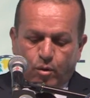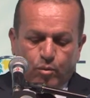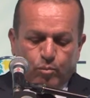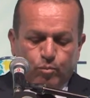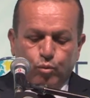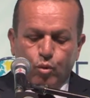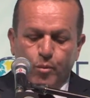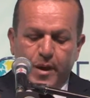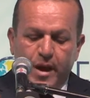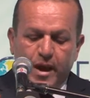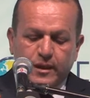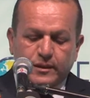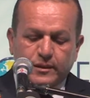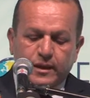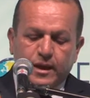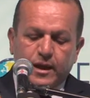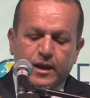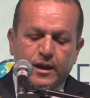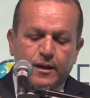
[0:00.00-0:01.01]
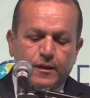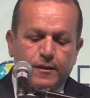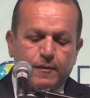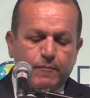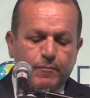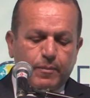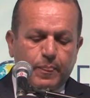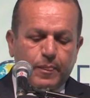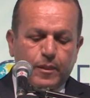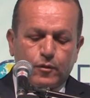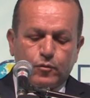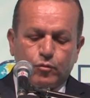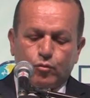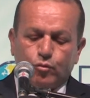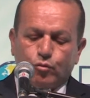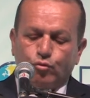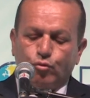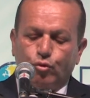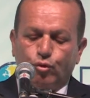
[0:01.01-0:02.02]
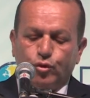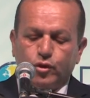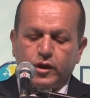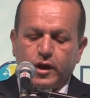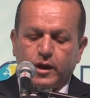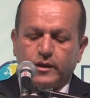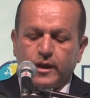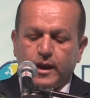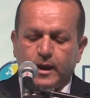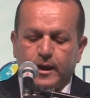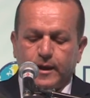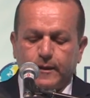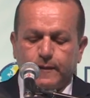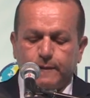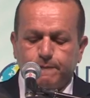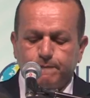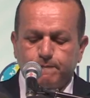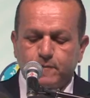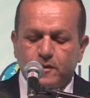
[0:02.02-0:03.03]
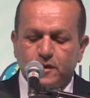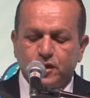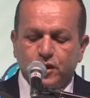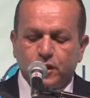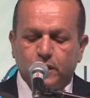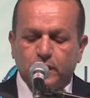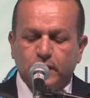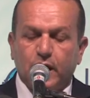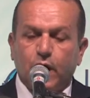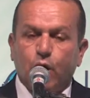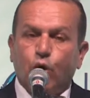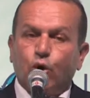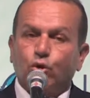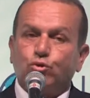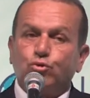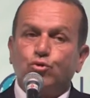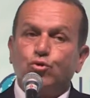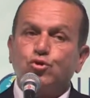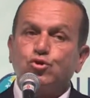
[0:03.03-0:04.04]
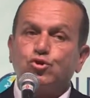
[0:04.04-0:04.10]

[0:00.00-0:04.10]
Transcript: Bu meyanda dünyada yılda 30